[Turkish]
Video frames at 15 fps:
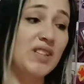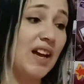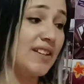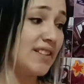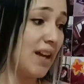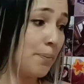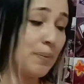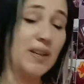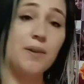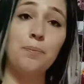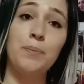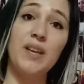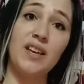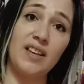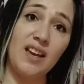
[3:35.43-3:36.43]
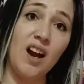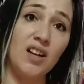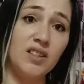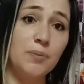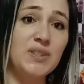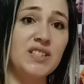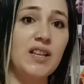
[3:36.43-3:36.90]
Zaten benim bir
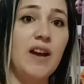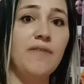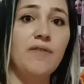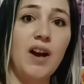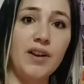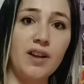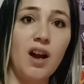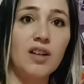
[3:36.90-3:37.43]
yardım sistem var,